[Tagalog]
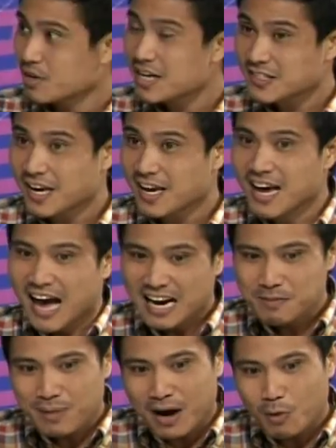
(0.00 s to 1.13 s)
Kasi mm
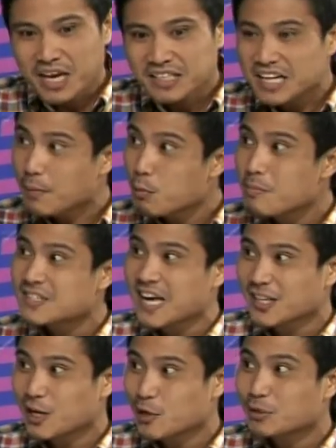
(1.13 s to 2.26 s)
halimbawa, hindi na po
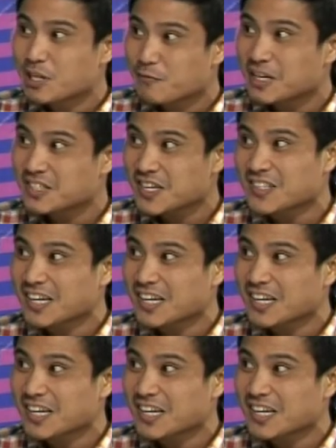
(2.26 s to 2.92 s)
masettle yung differences yes.